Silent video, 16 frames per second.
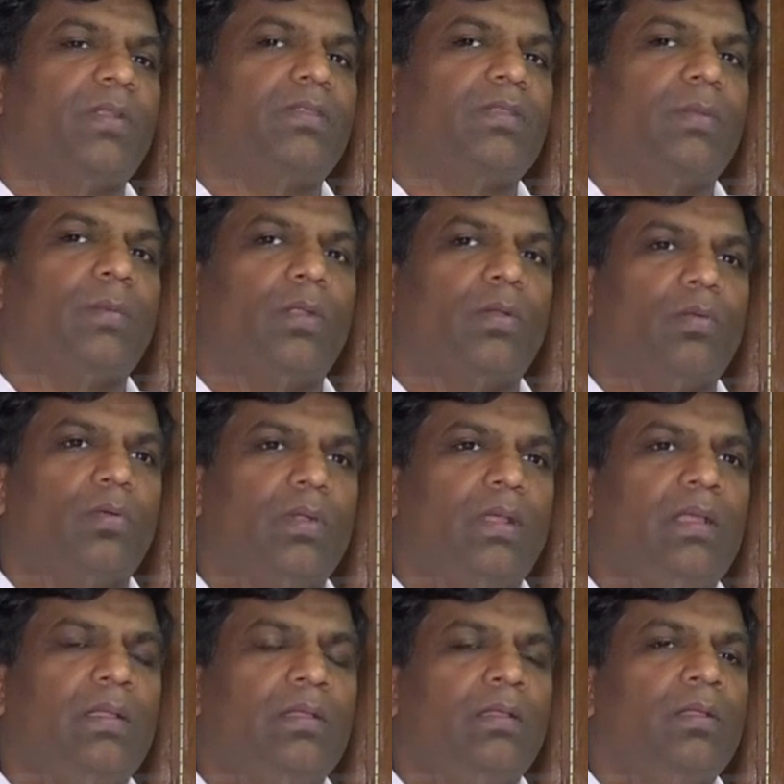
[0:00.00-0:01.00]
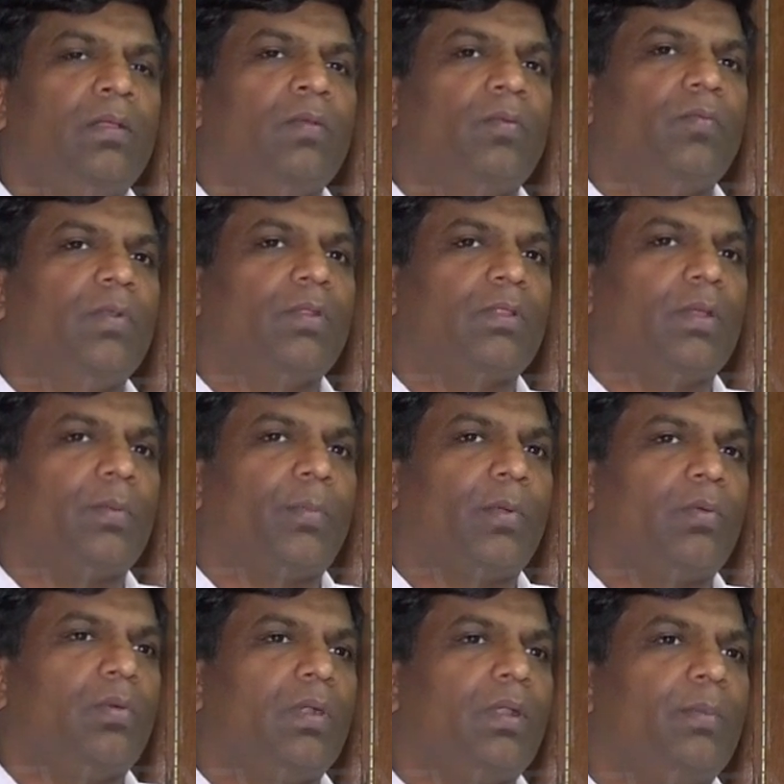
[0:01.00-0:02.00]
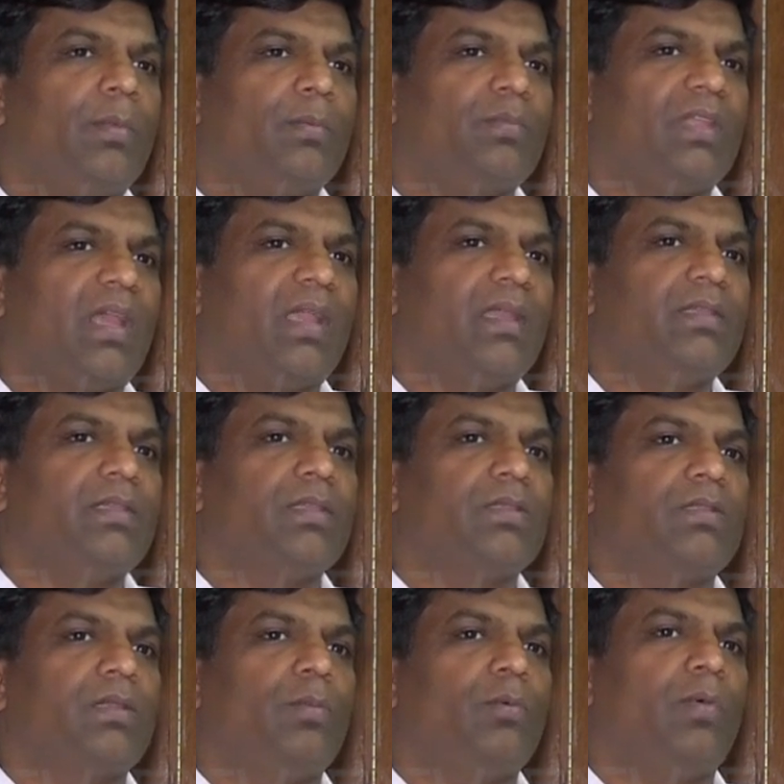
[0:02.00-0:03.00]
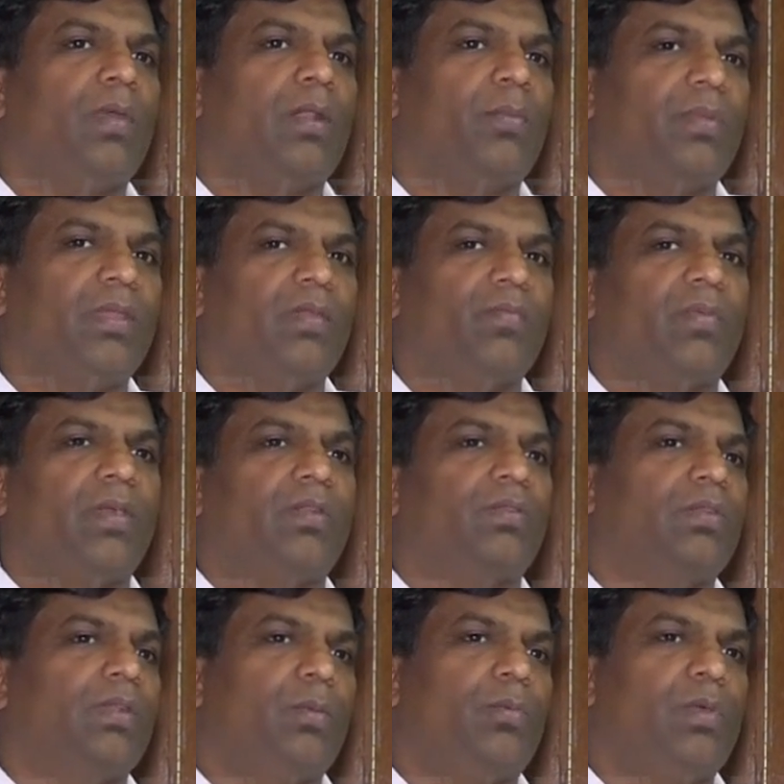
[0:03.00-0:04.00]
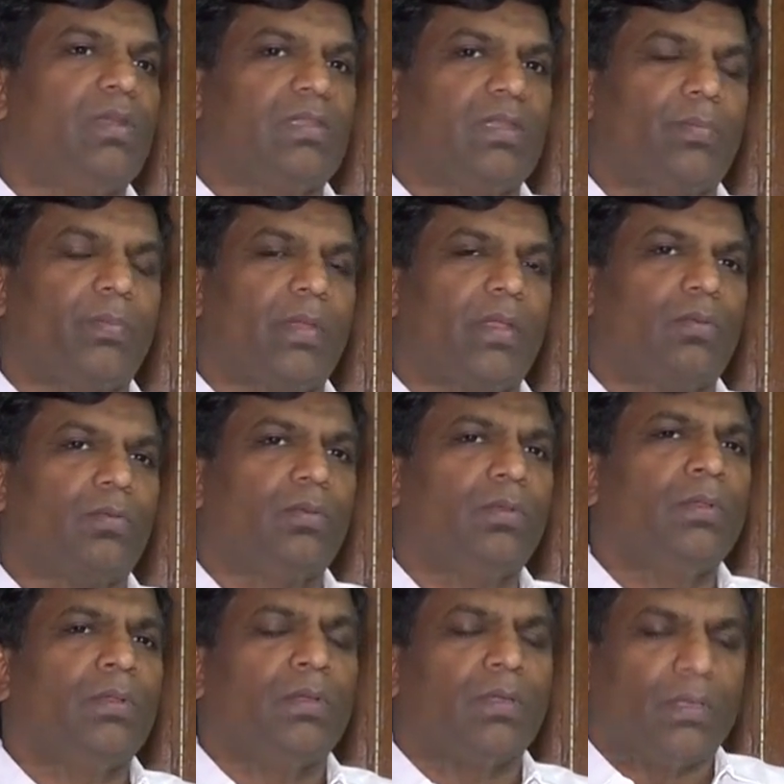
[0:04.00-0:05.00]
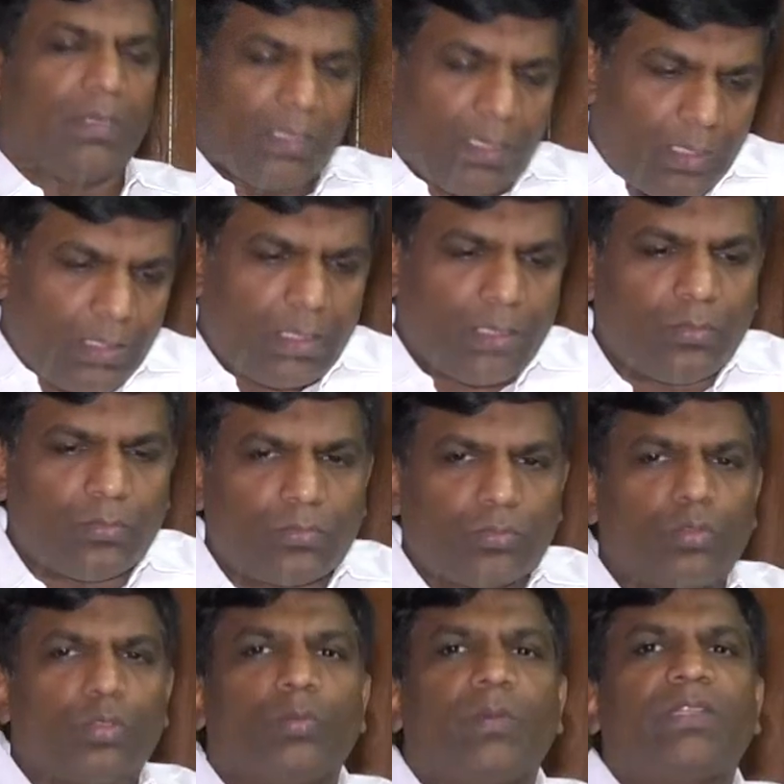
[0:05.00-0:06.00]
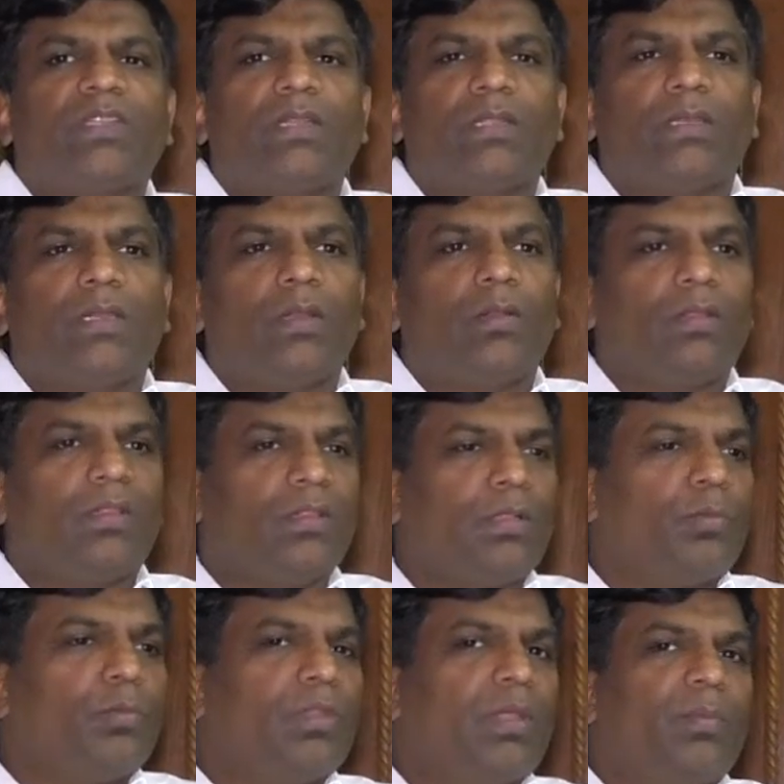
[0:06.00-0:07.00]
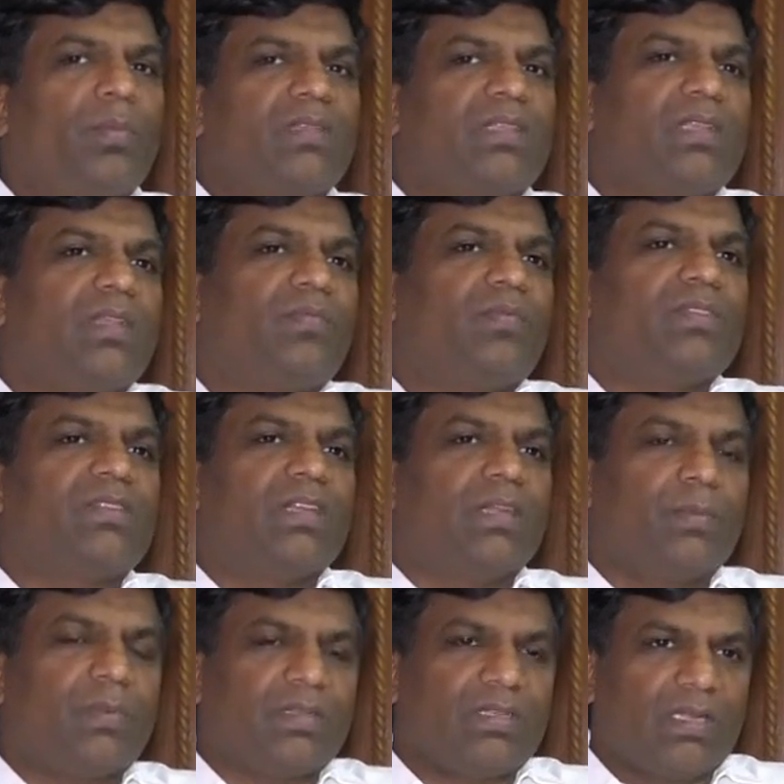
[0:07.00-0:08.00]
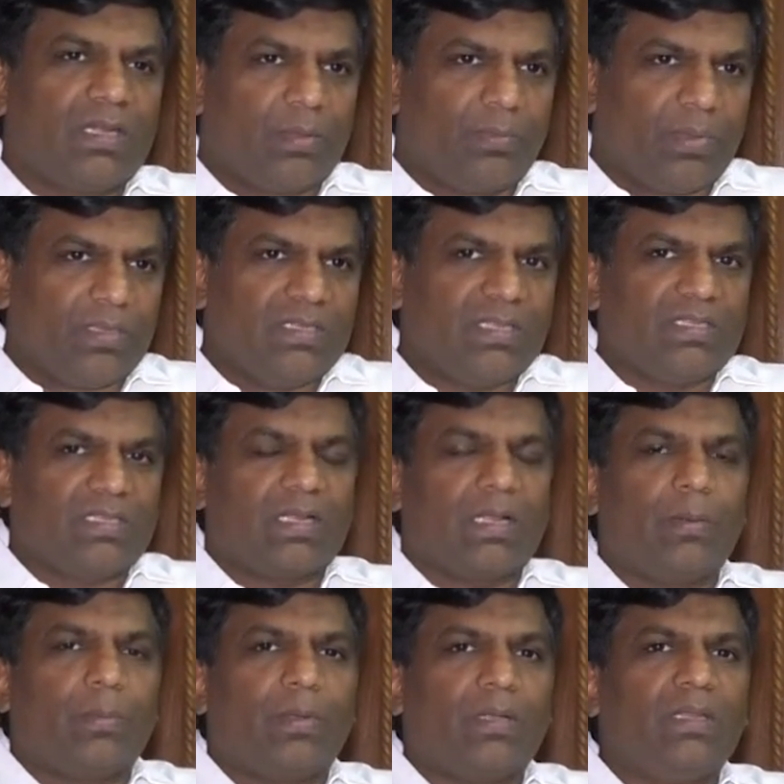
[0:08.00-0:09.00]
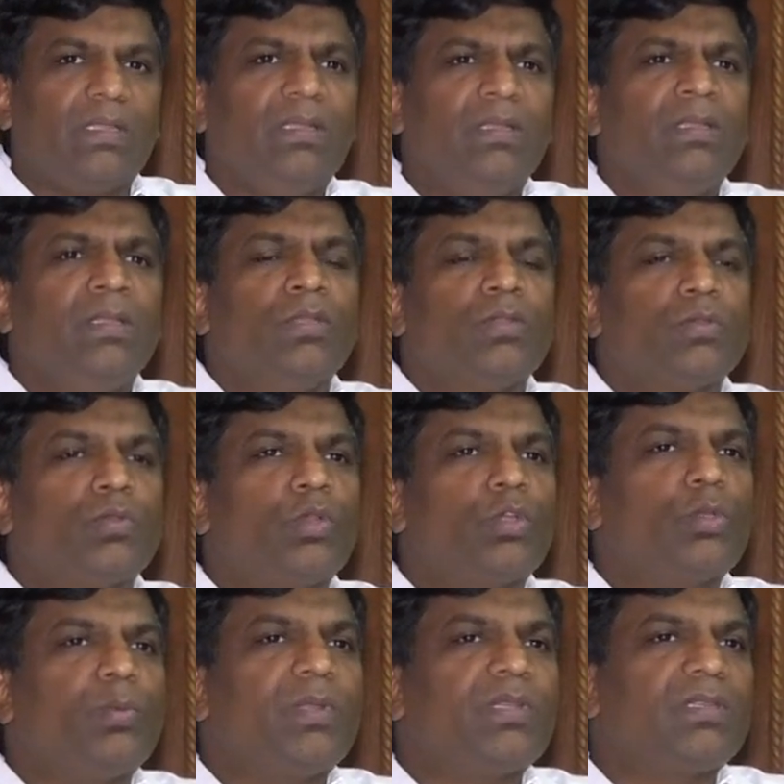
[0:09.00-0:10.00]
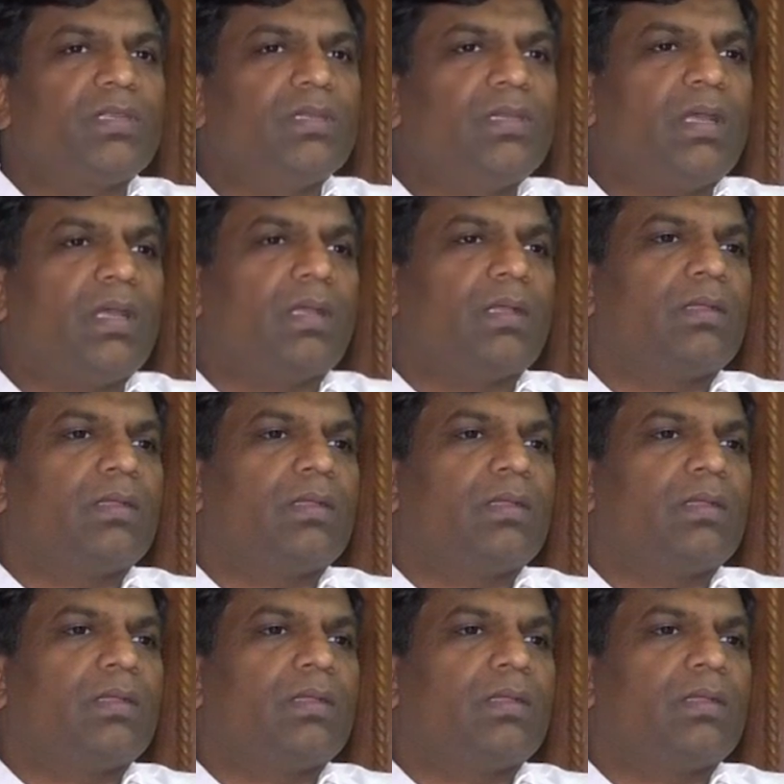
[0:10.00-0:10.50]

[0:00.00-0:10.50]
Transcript: పరిశ్రమలకు కూడా వీళ్ళు తప్పకుండా మేము సహాయం చేస్తున్నాము వాళ్ళ పిఎఫ్ కడుతున్నాము అని చెప్పారు నేను అంటాను సూక్ష్మ చిన్న నేను ఇంతకుముందు ఎంఎస్ఐఎఫ్టీ స్టేట్ ప్రెసిడెంట్గా పనిచేసిన కాబట్టి సూక్ష్మ చిన్న